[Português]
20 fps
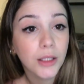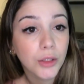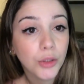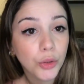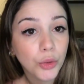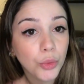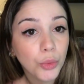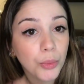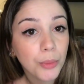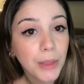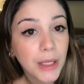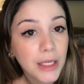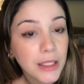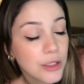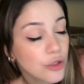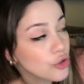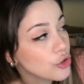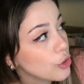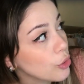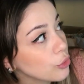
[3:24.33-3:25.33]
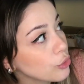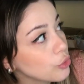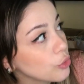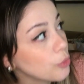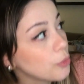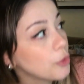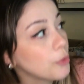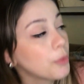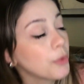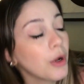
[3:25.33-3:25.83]
no mês de
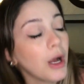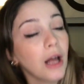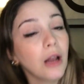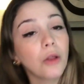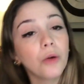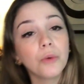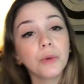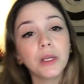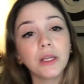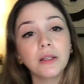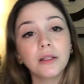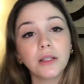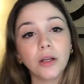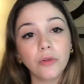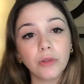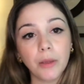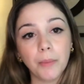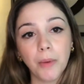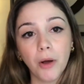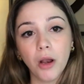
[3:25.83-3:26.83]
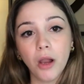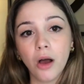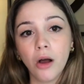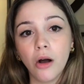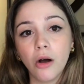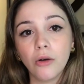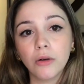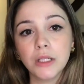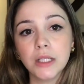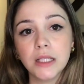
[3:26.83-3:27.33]
outubro para o Halloween, então da Paula
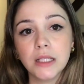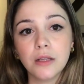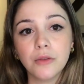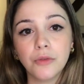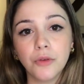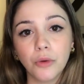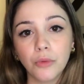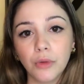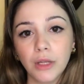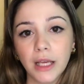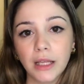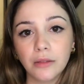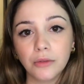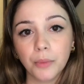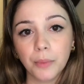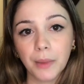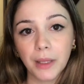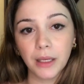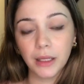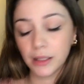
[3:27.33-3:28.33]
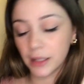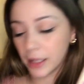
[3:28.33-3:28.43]
Hawkins em Fogo Lento pela